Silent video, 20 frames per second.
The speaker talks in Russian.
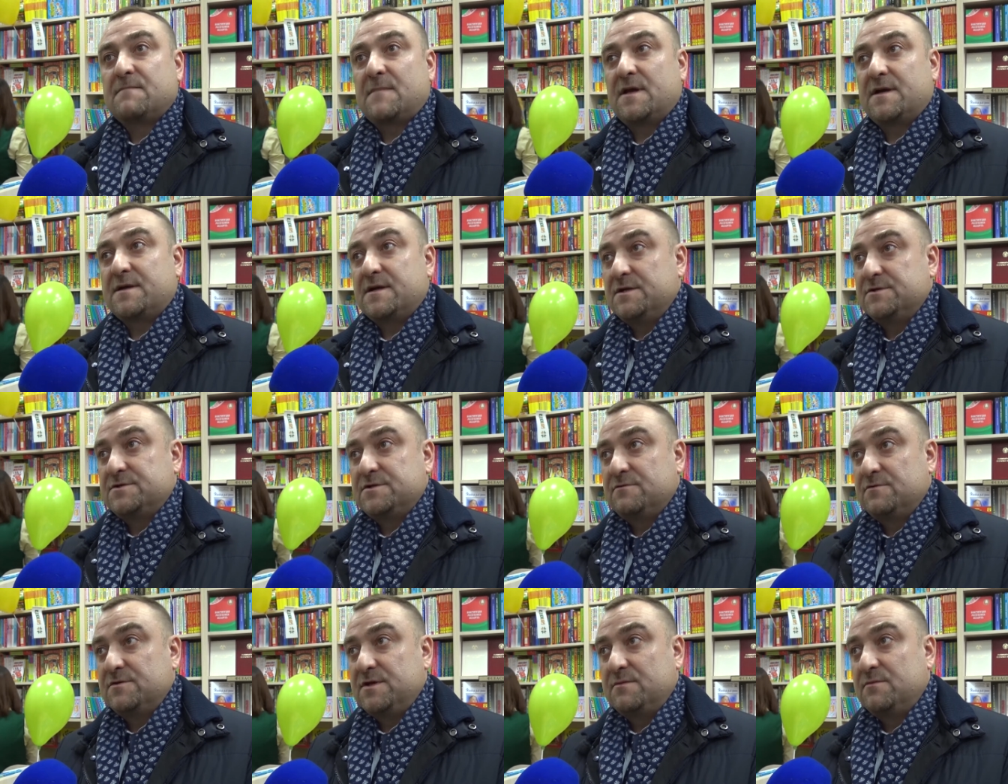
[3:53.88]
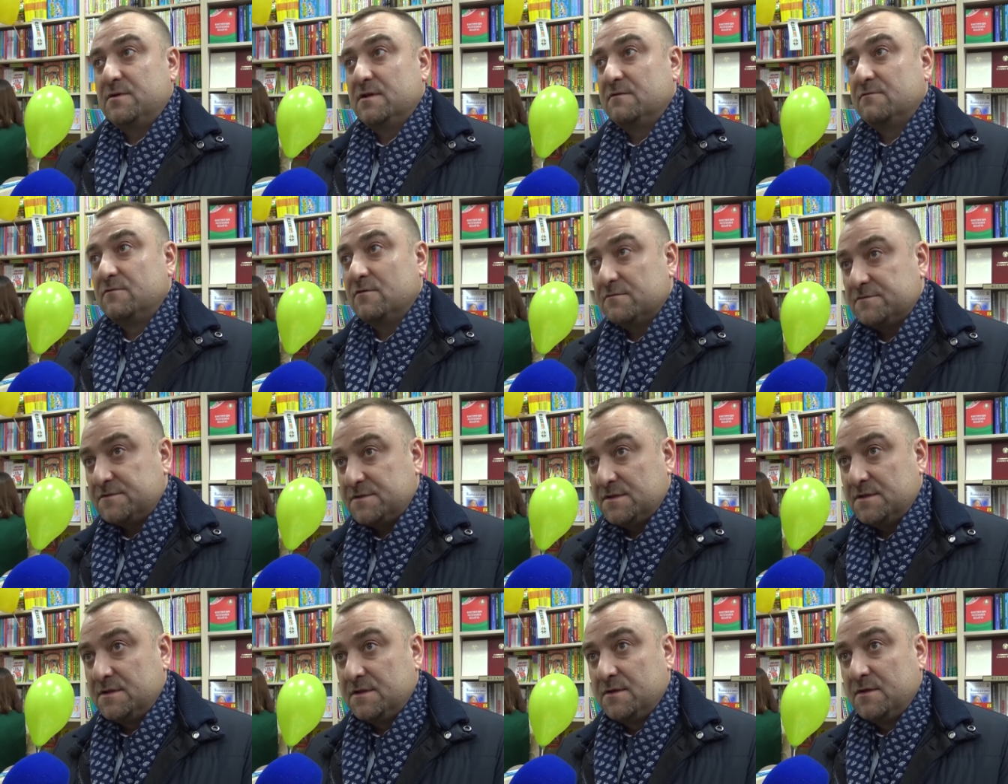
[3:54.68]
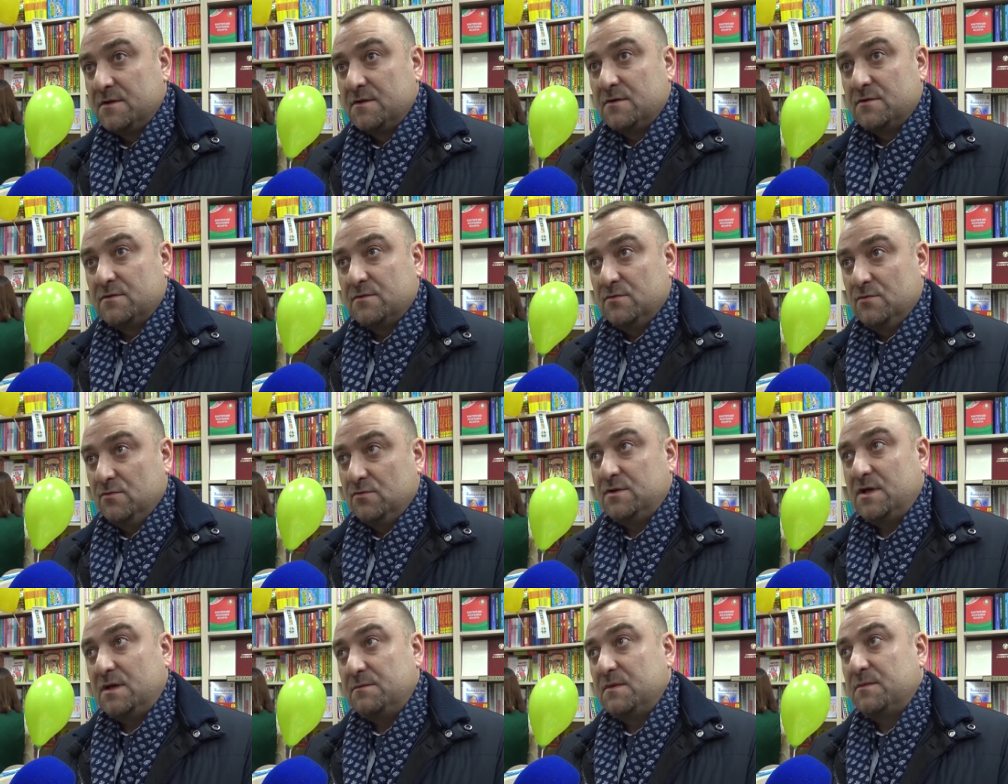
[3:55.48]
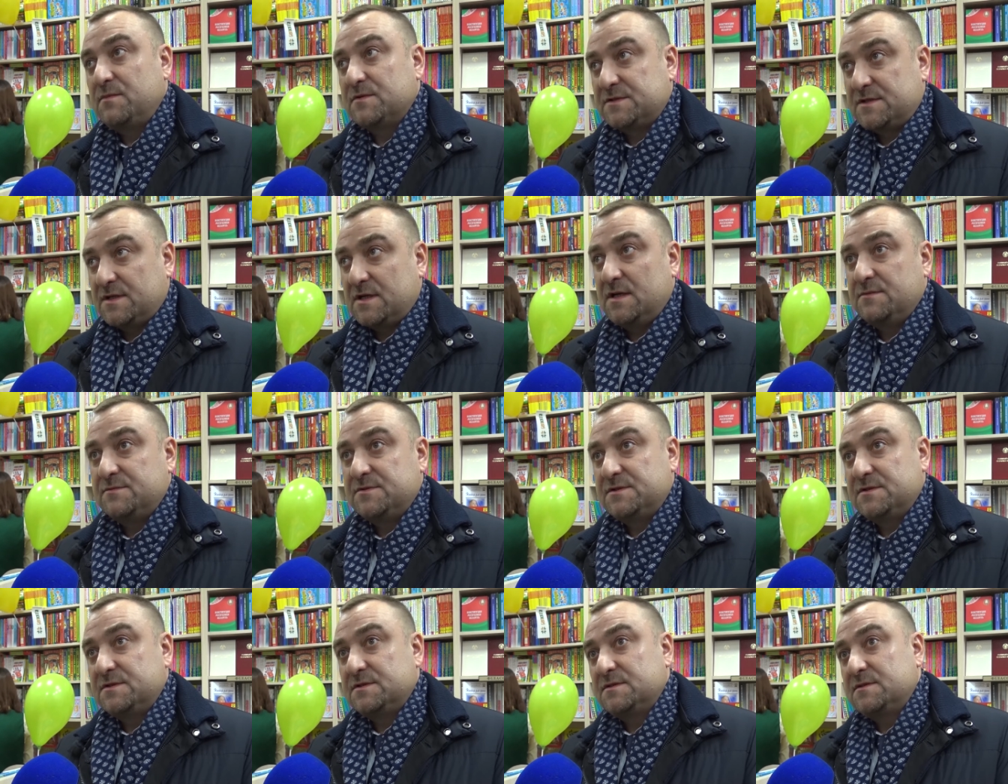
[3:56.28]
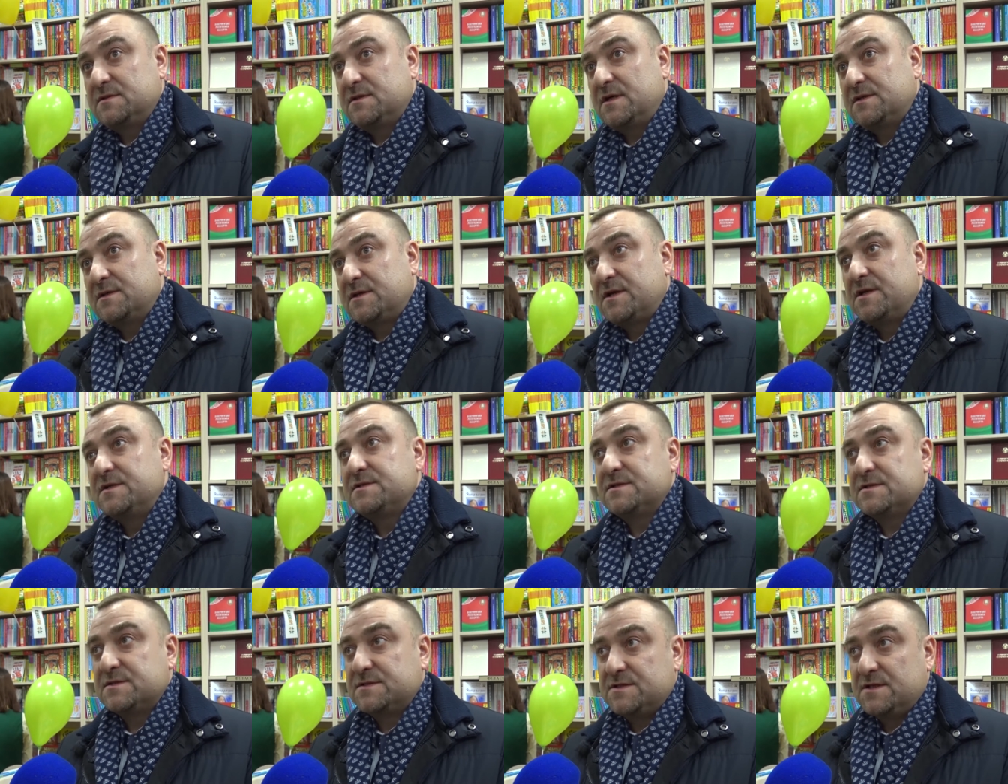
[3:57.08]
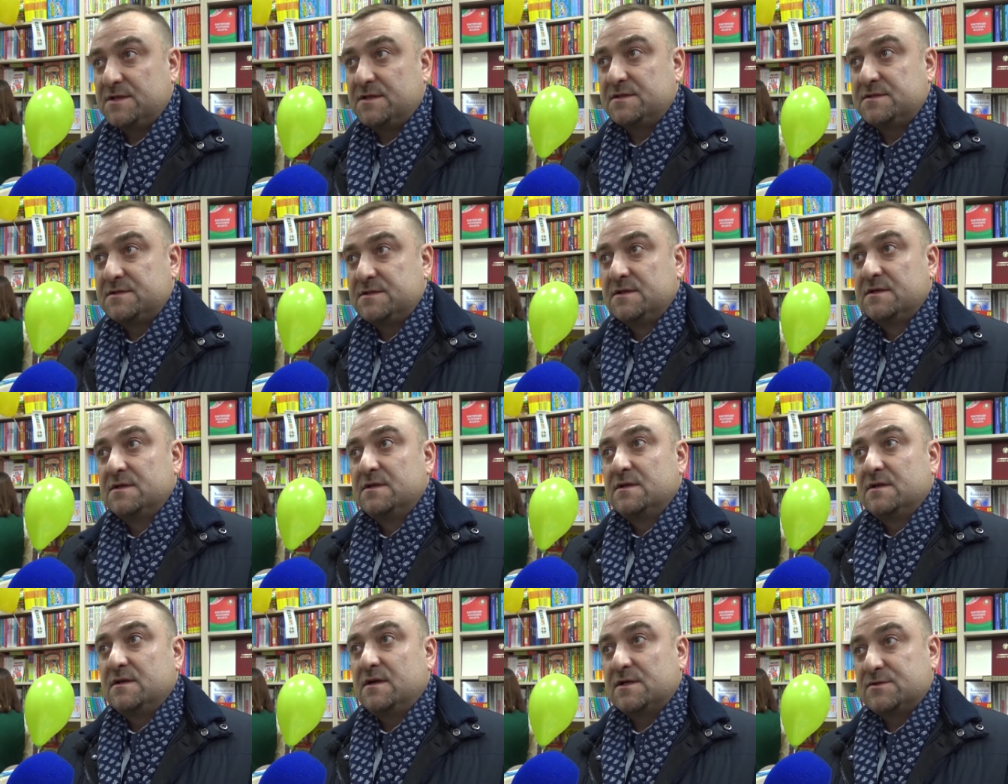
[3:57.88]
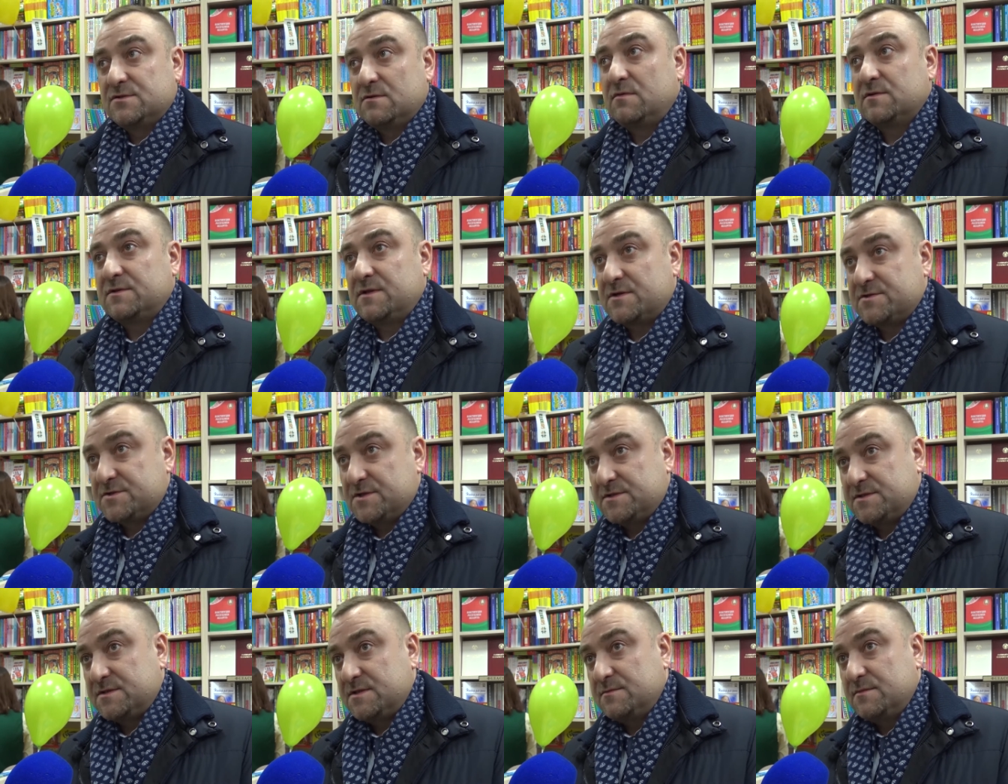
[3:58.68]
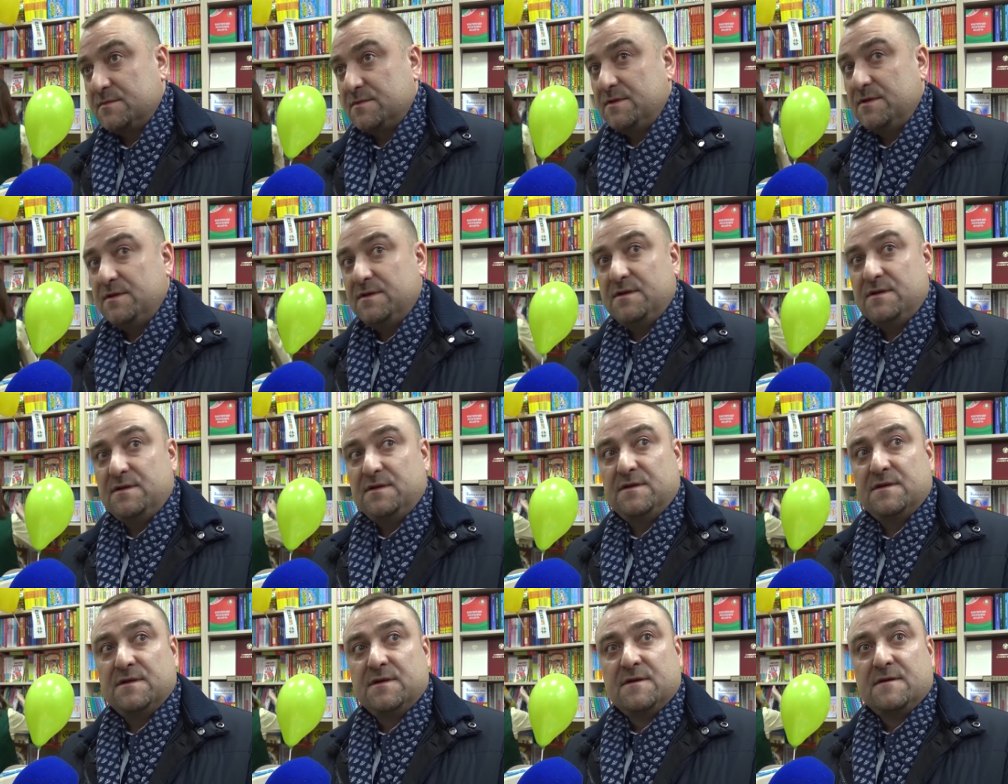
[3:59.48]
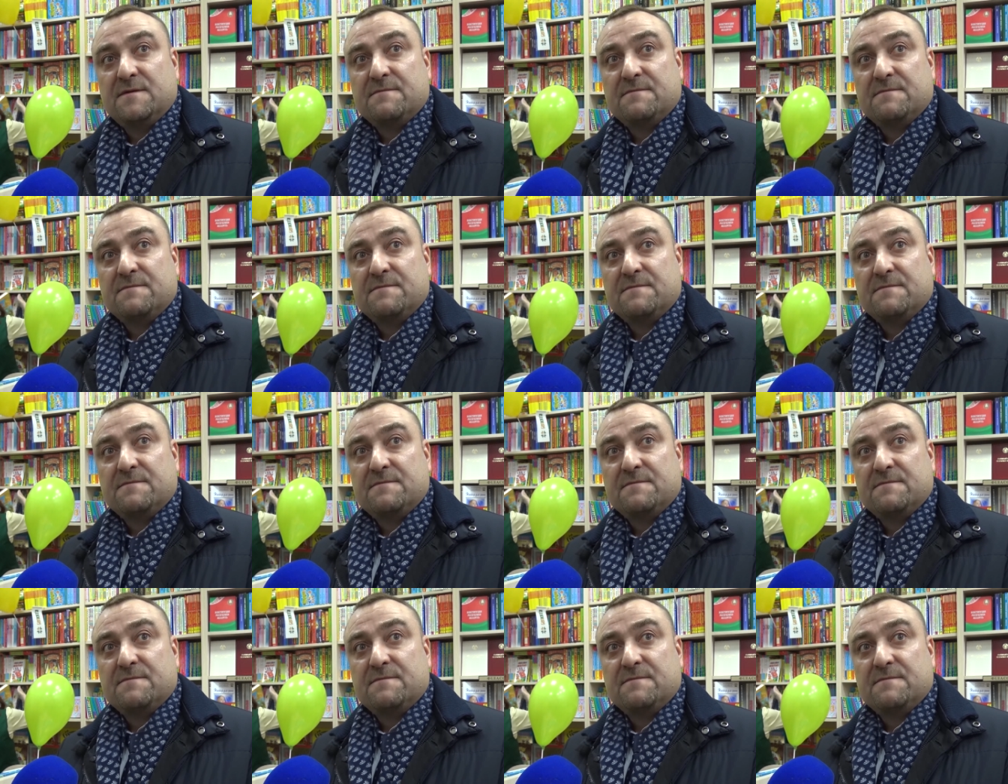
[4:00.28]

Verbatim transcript: раньше его не было вовсе, ну, там мы постараемся открытие сделать особо торжественным. И